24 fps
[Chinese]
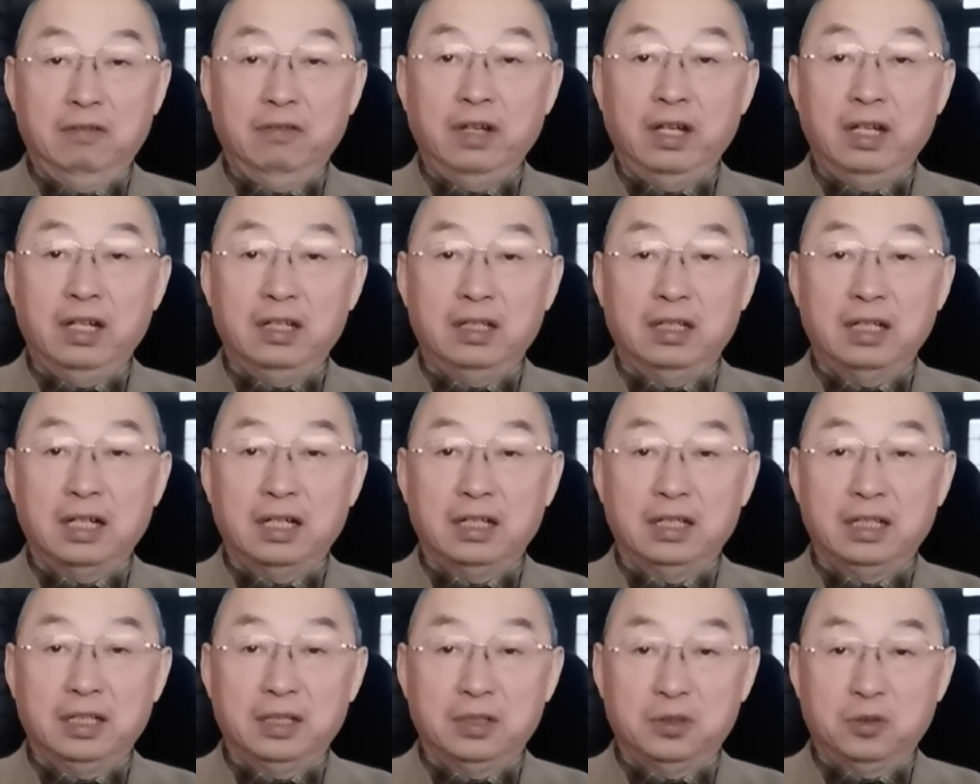为了
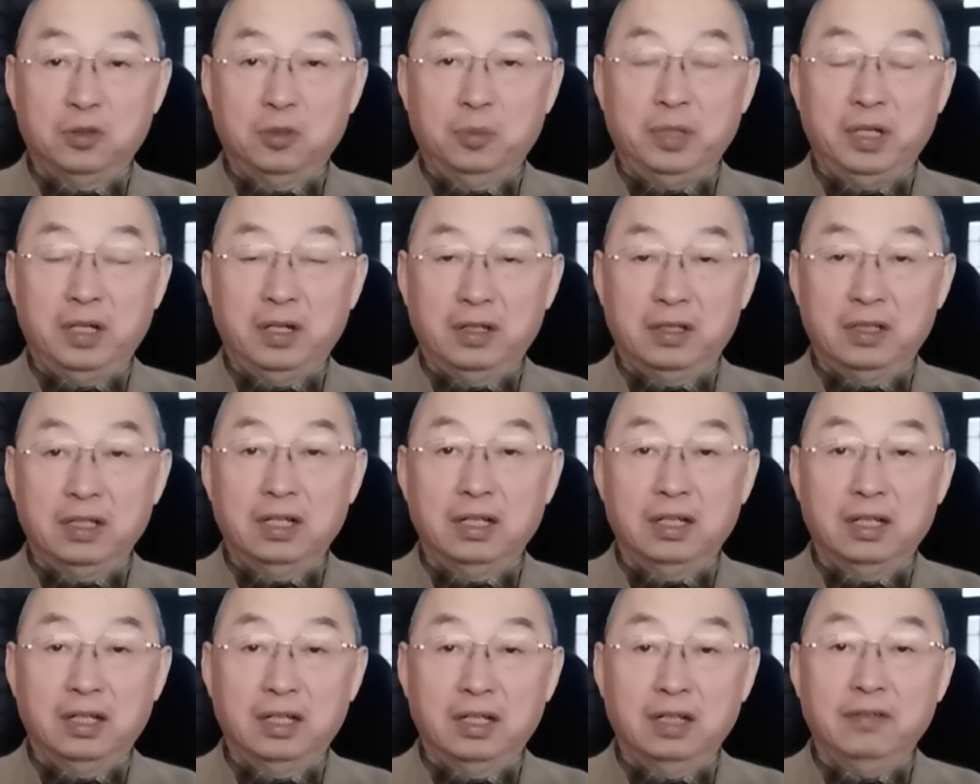让这个做票
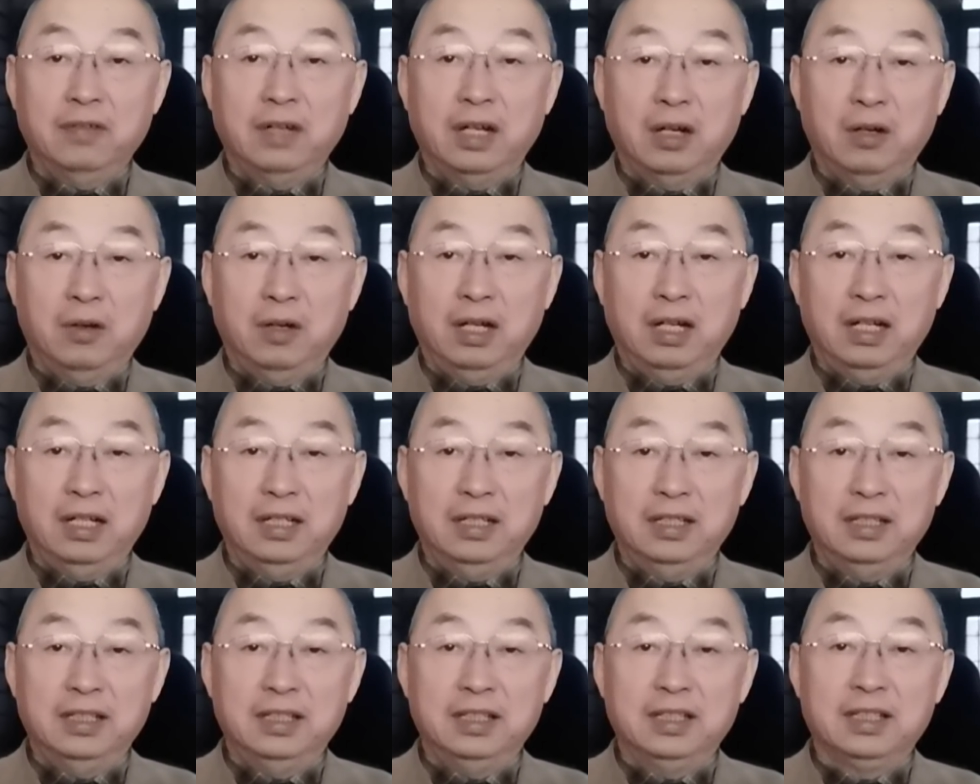更合法化、
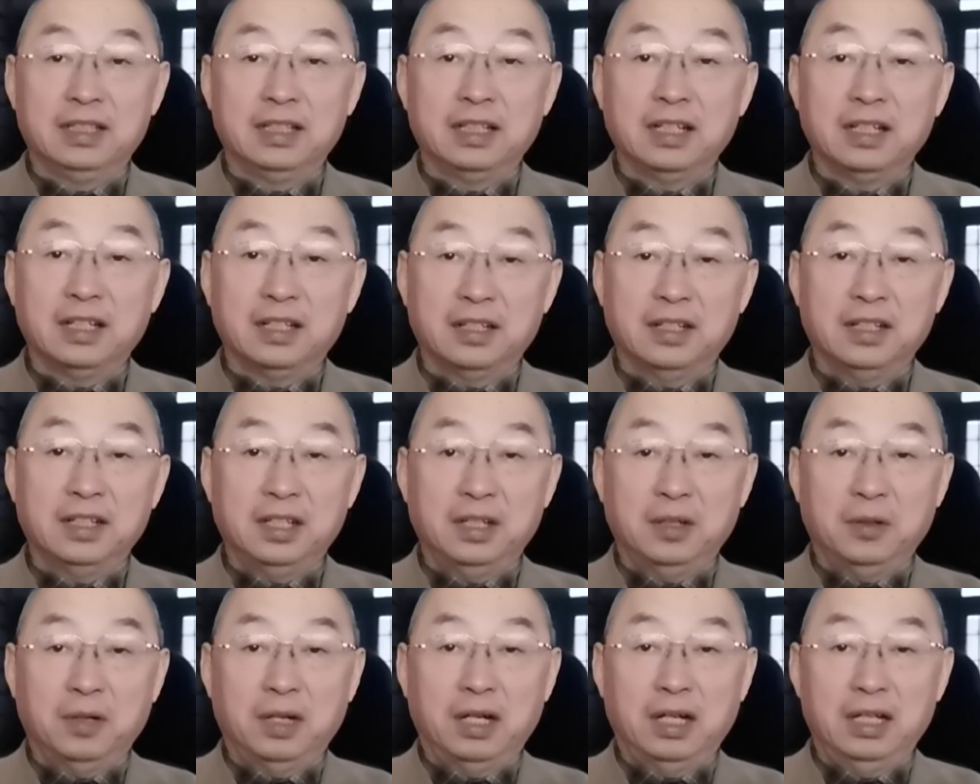更合
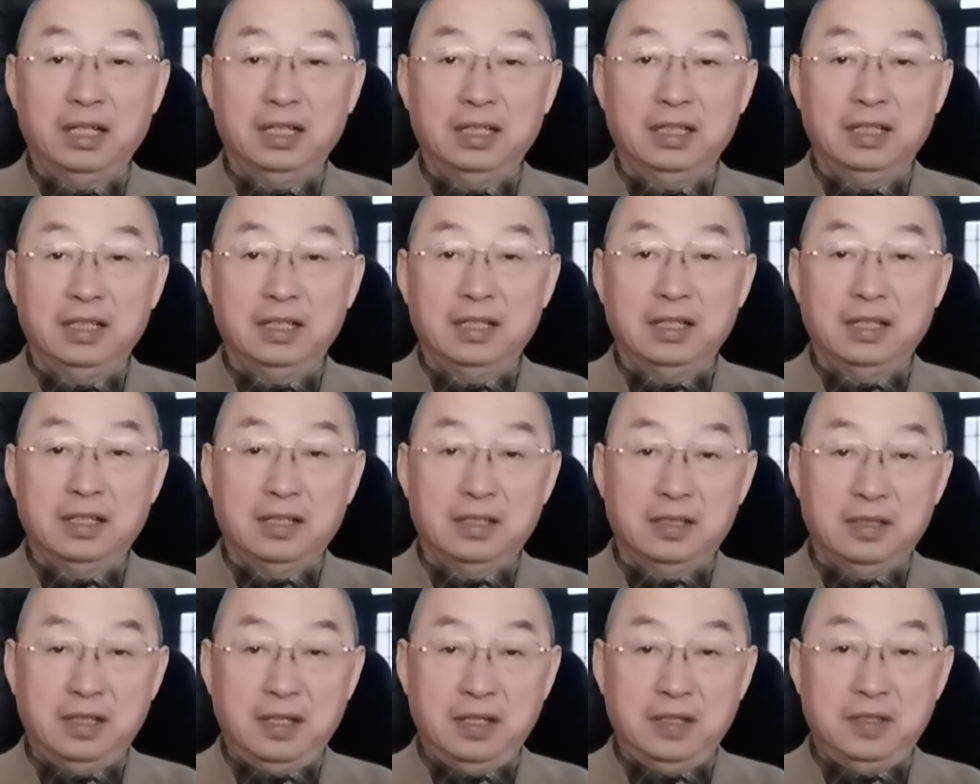理化，
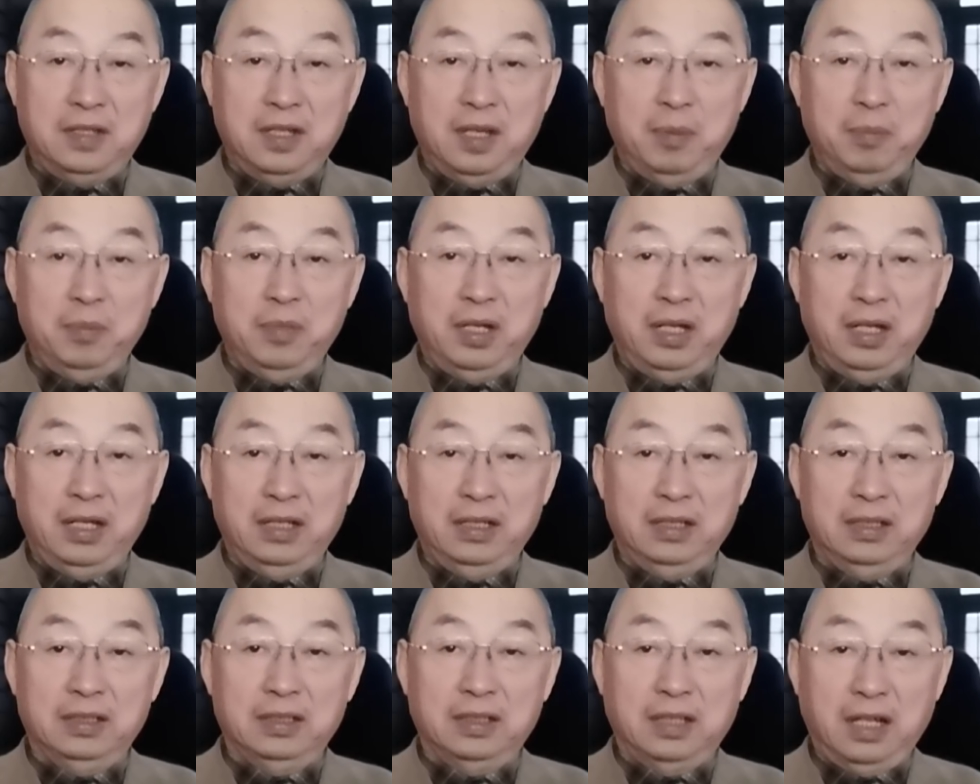在前
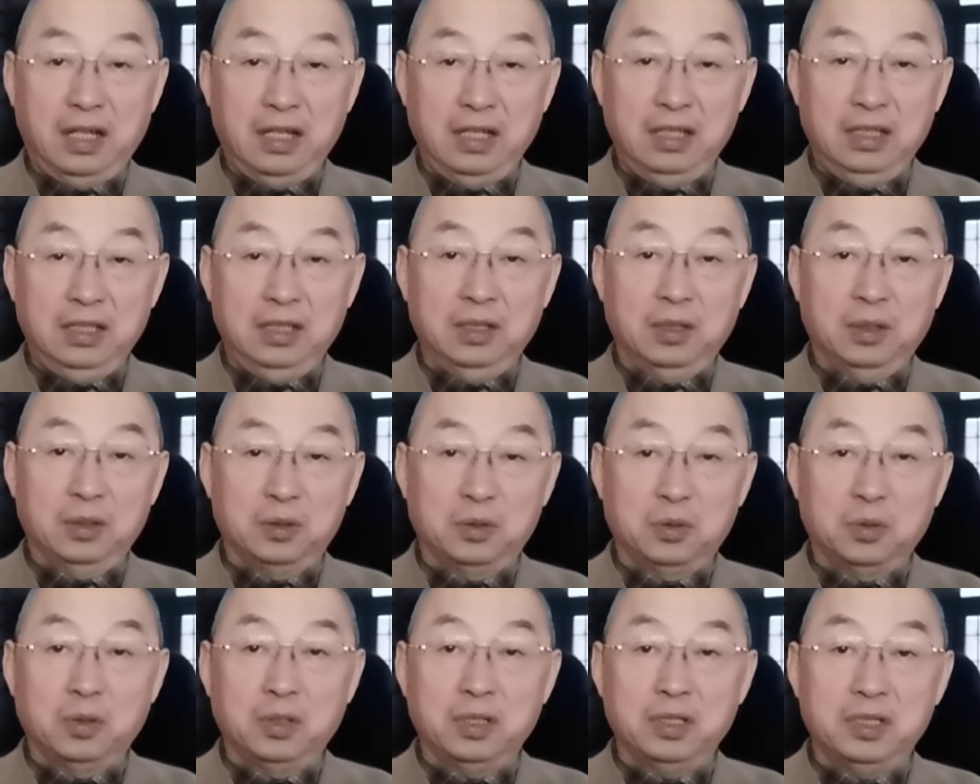面他一定
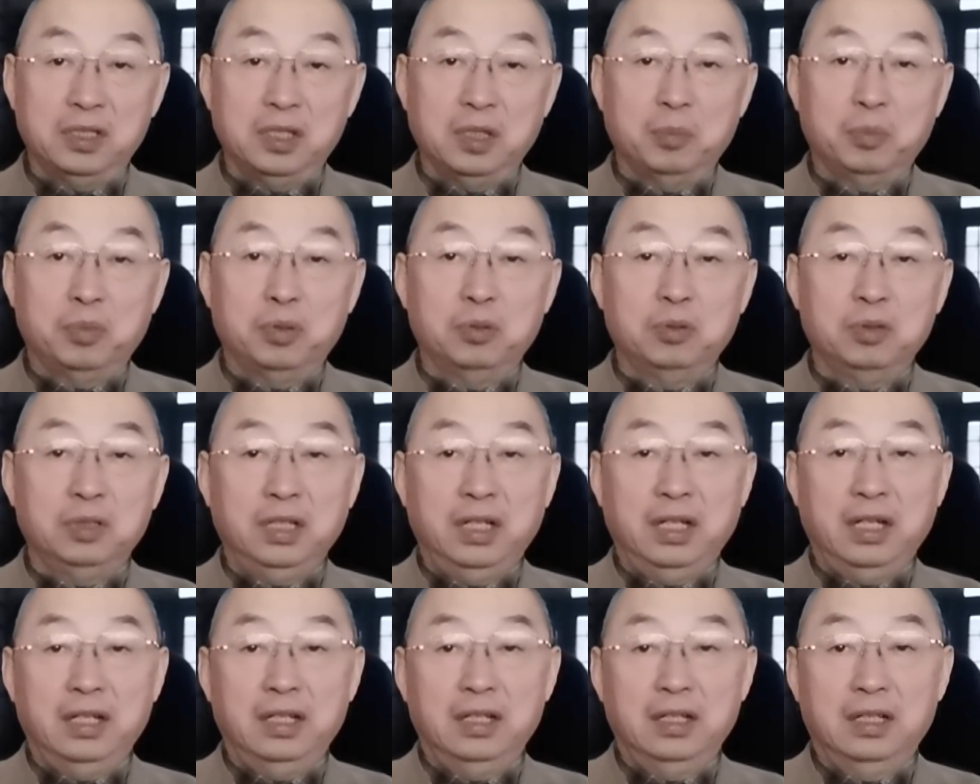要做一些铺
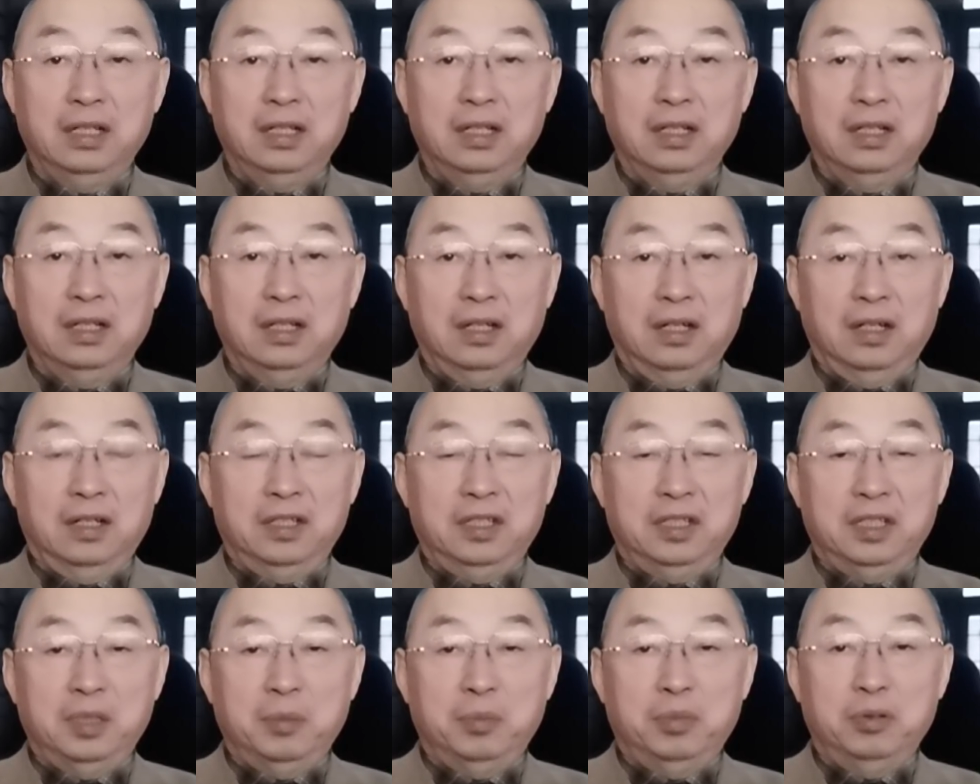垫，
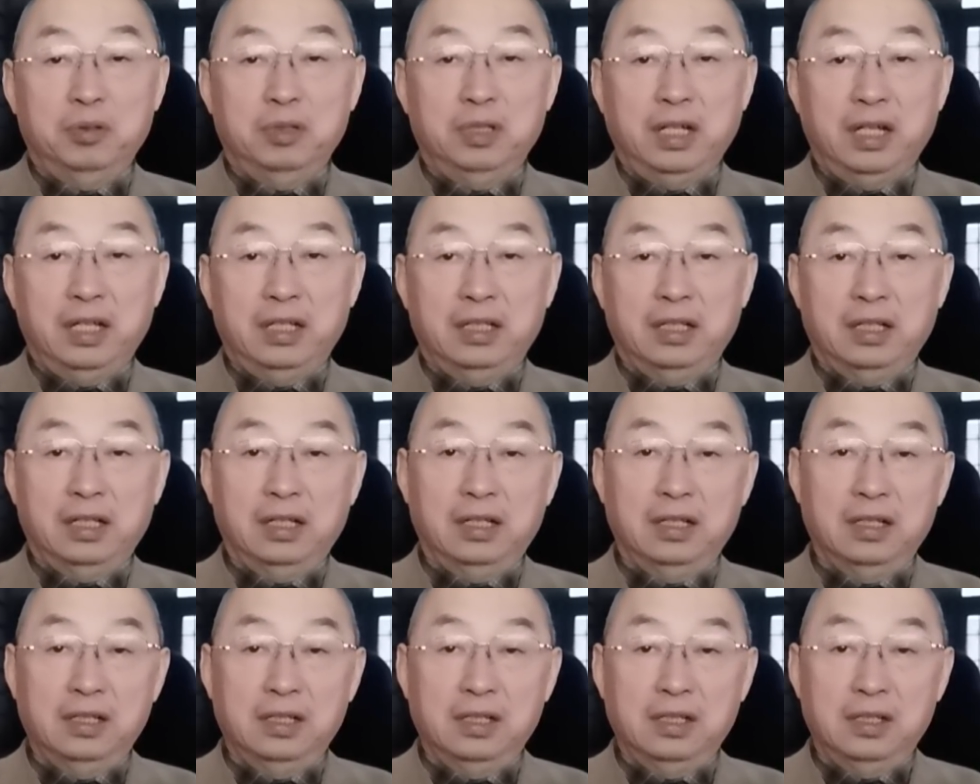而这些铺垫
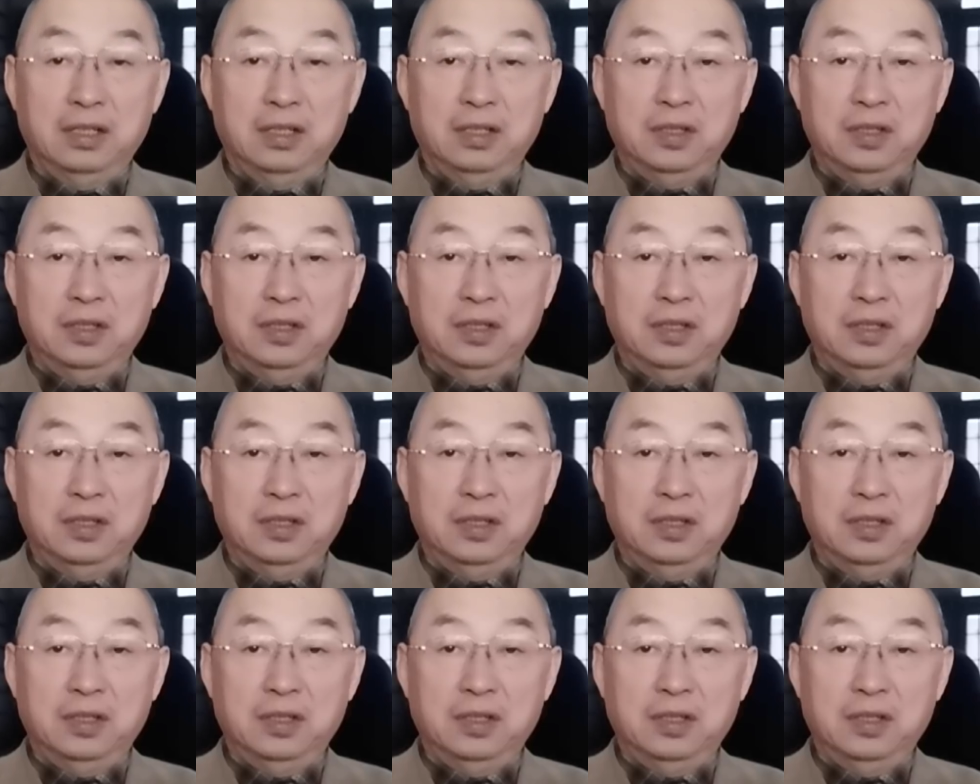呢，